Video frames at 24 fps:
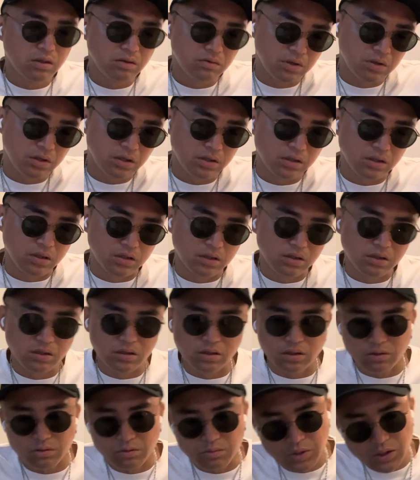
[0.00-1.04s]
これなんだってう
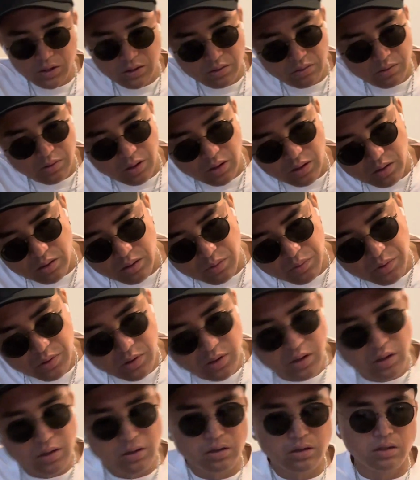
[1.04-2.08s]
まそうだなと思って
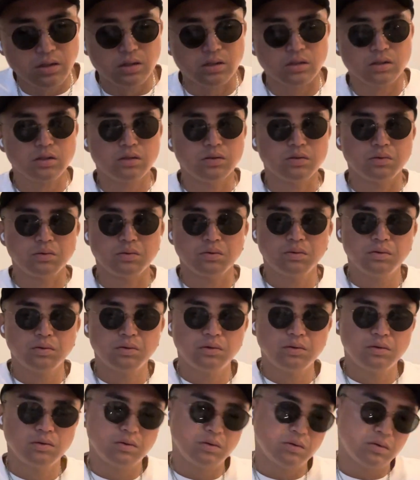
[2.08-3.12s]
買ったんですよ
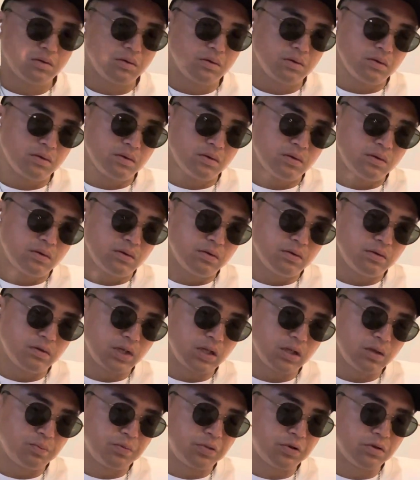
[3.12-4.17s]

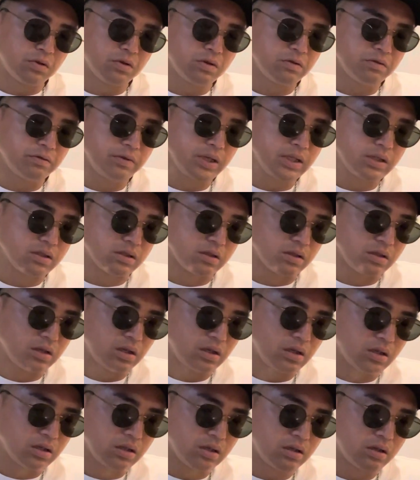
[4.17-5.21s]
フライドポークウィズ
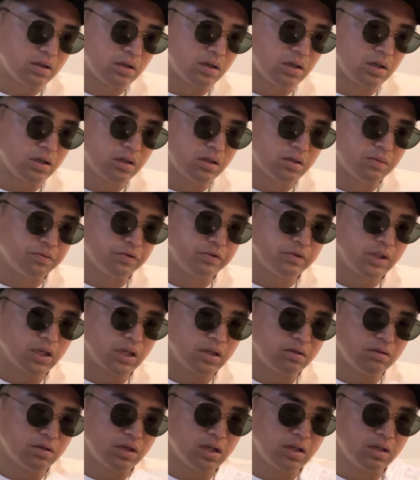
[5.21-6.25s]
ああだからと豚
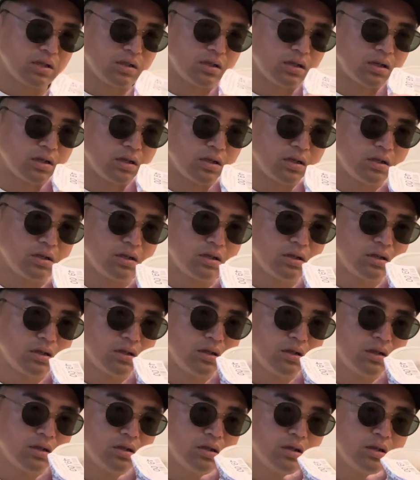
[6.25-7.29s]
のなんか
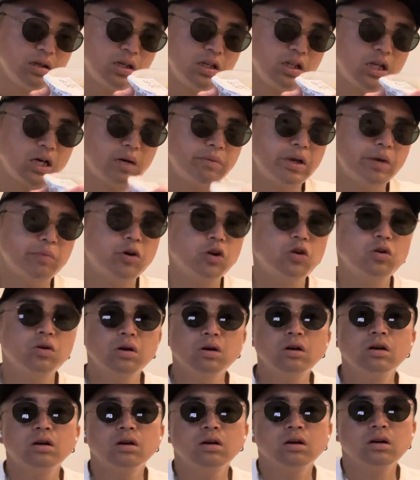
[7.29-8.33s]
炒め物
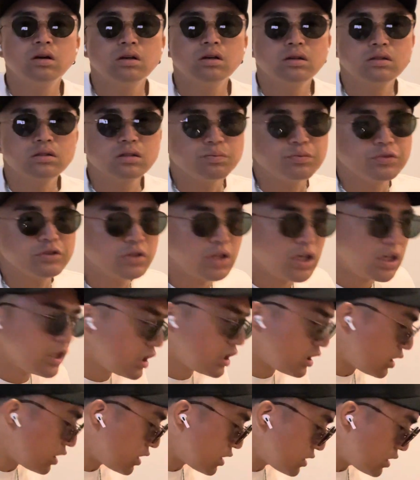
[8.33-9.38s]
そう豚ねな
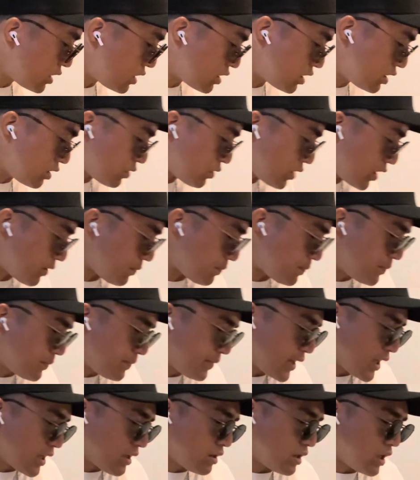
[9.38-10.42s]
んかさっき俺
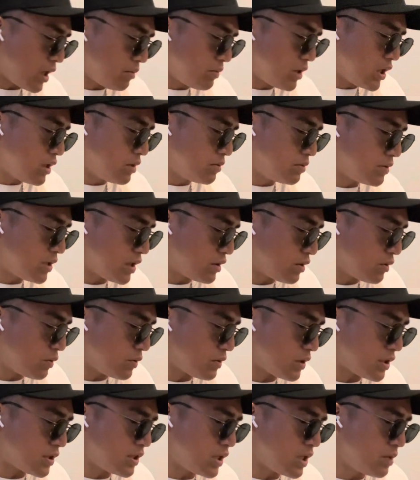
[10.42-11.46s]
生ハムだと思っ
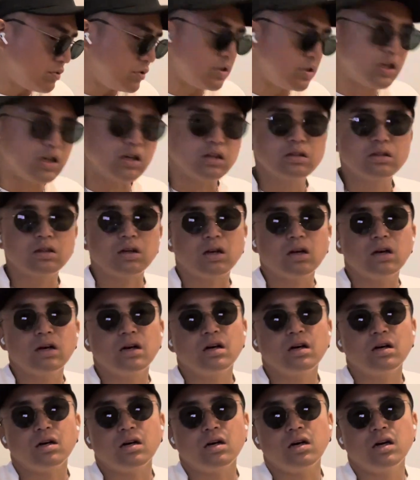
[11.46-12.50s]
てセブンで買ったらあの